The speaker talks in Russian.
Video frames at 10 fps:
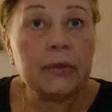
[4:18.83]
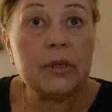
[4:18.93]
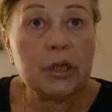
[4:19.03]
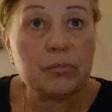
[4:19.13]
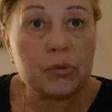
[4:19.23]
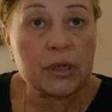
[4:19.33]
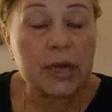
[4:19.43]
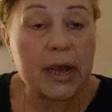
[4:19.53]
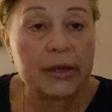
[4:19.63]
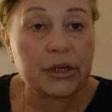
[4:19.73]
Ты
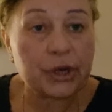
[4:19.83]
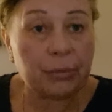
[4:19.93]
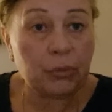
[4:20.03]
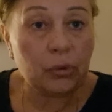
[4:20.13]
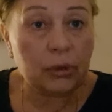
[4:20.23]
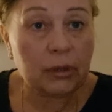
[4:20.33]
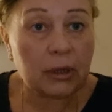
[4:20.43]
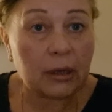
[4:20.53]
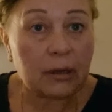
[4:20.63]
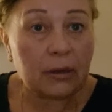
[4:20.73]
отпускаешь
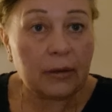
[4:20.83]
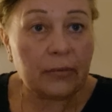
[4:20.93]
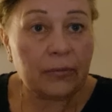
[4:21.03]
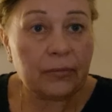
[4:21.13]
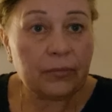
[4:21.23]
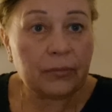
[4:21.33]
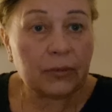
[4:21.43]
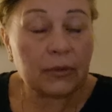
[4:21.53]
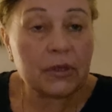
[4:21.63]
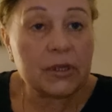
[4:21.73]
ребенка,
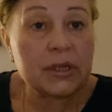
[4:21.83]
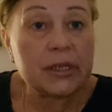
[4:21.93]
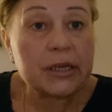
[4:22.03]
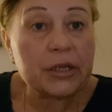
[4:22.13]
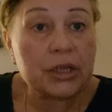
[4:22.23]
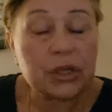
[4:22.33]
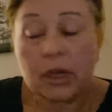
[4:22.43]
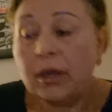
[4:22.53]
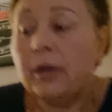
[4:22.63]
ты не следишь.